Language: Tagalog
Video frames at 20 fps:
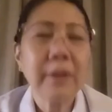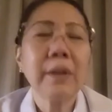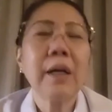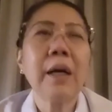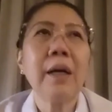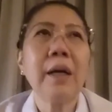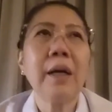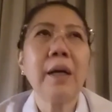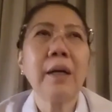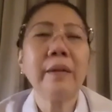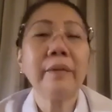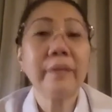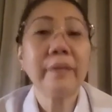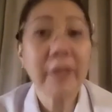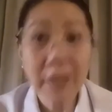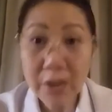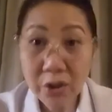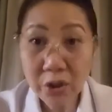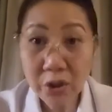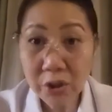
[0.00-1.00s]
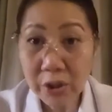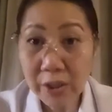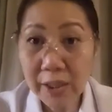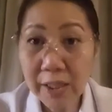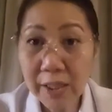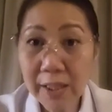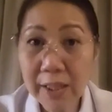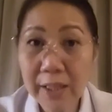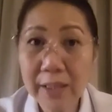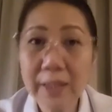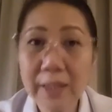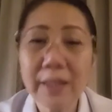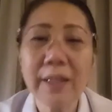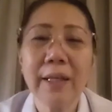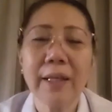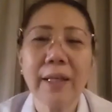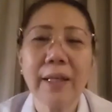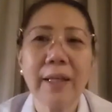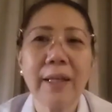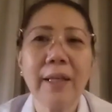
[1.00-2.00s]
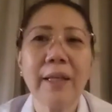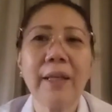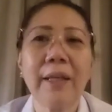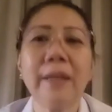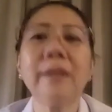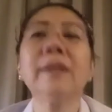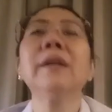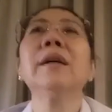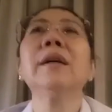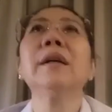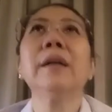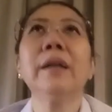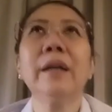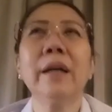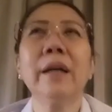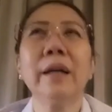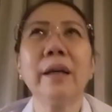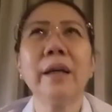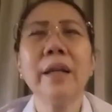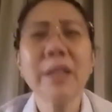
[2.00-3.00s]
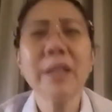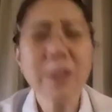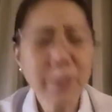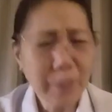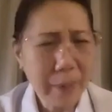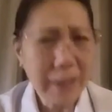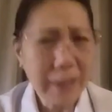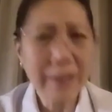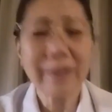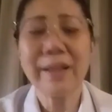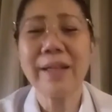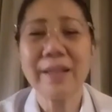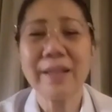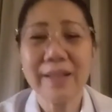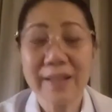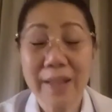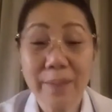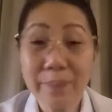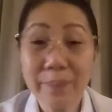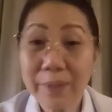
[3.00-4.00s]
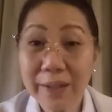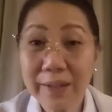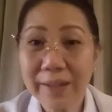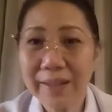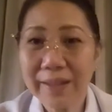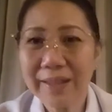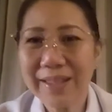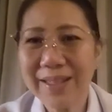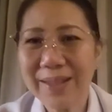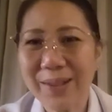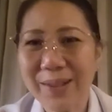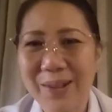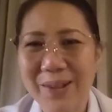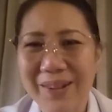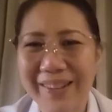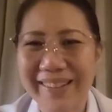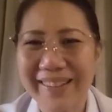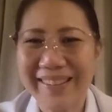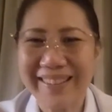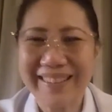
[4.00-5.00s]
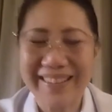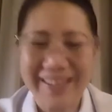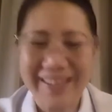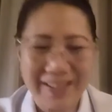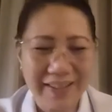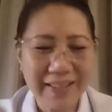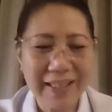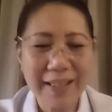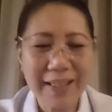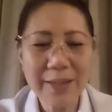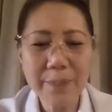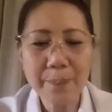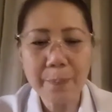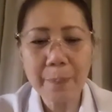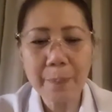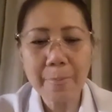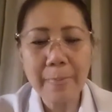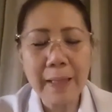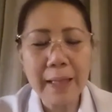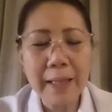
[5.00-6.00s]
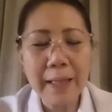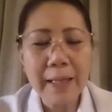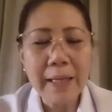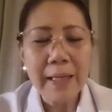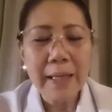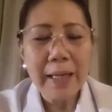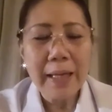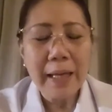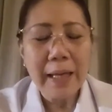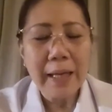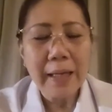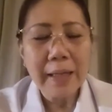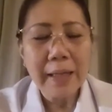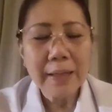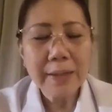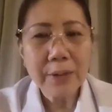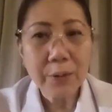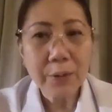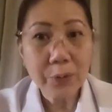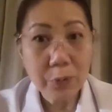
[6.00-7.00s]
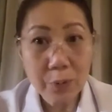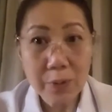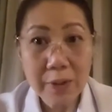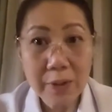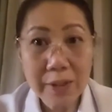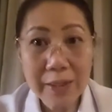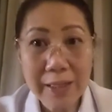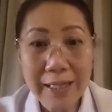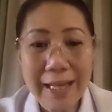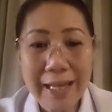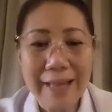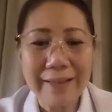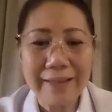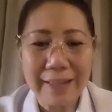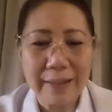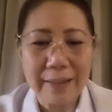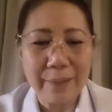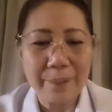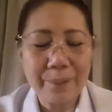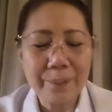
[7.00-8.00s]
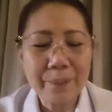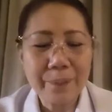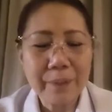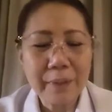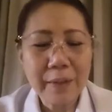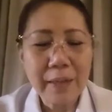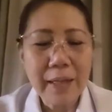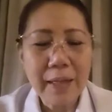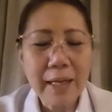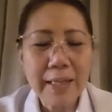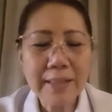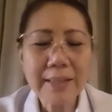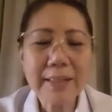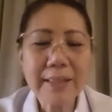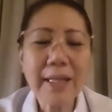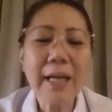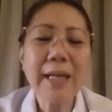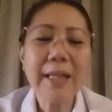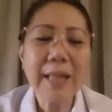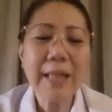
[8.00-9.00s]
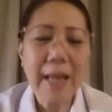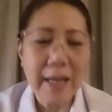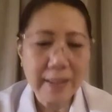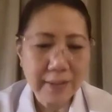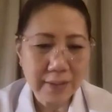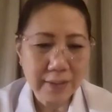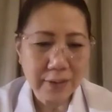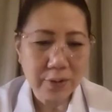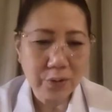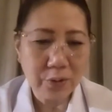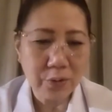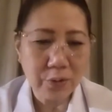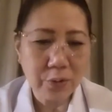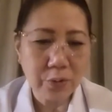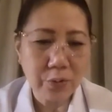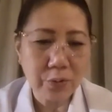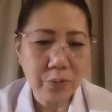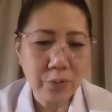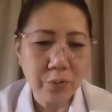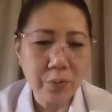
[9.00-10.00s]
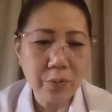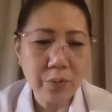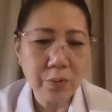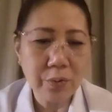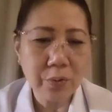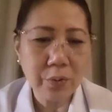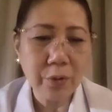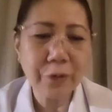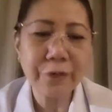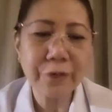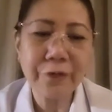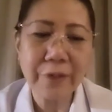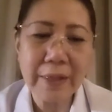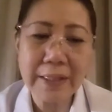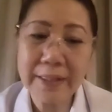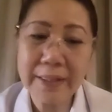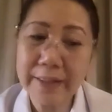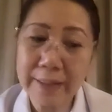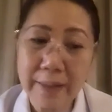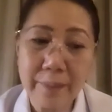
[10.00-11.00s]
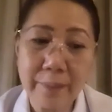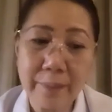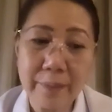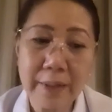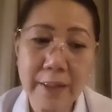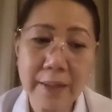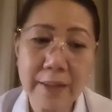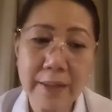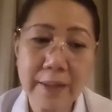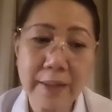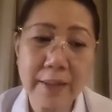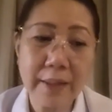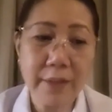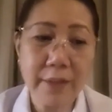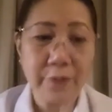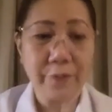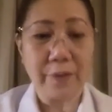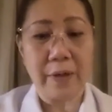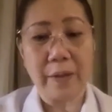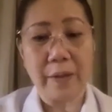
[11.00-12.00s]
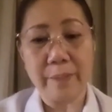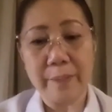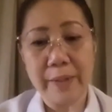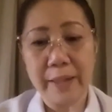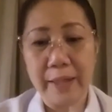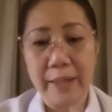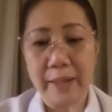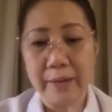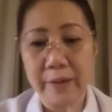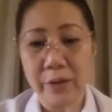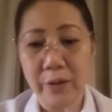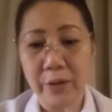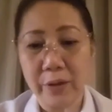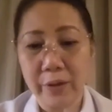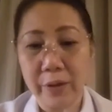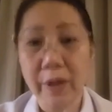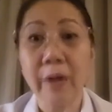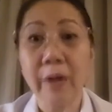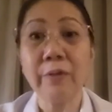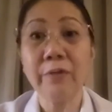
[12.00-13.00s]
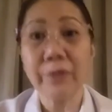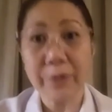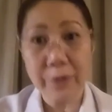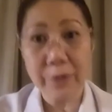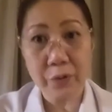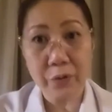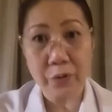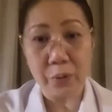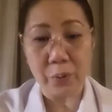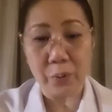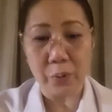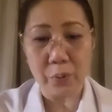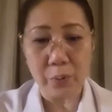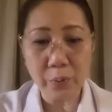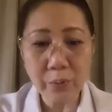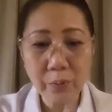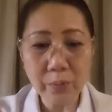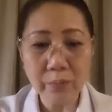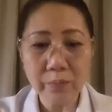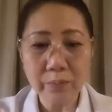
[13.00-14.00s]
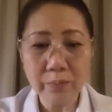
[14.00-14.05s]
uh, teaching and uh, expecting something that is learned. Okay? So, tuloy na natin. Has God asked you to do or face something that is far beyond your comfort zone?